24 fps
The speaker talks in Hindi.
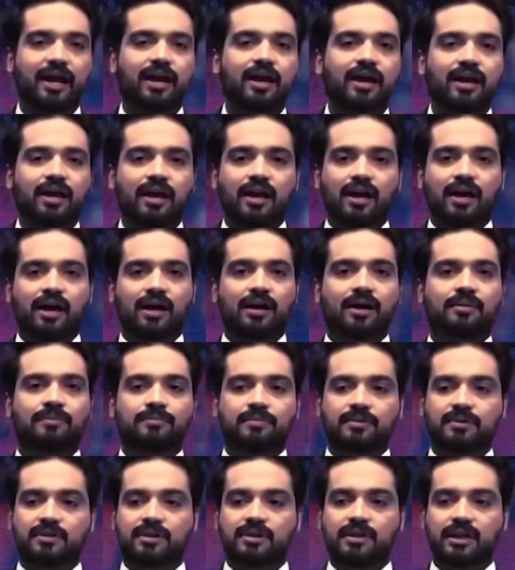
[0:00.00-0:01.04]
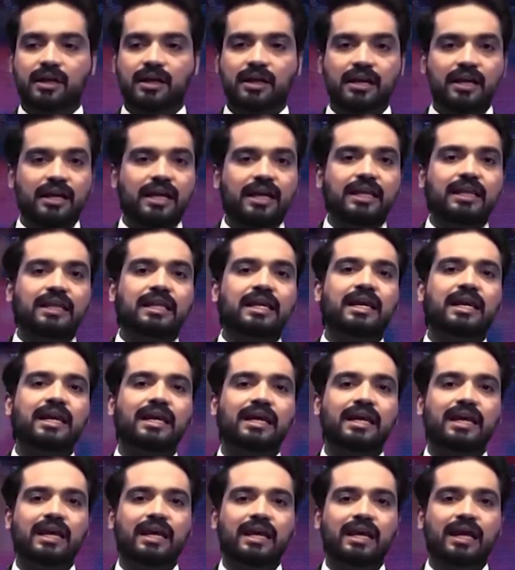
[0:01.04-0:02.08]
है तकलीद
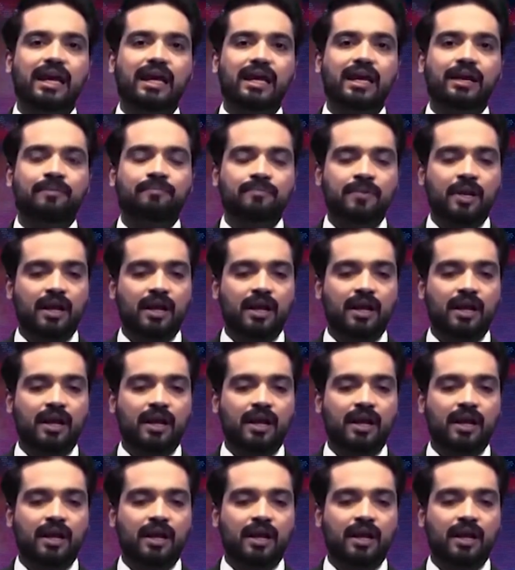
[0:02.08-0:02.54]
नहीं की गई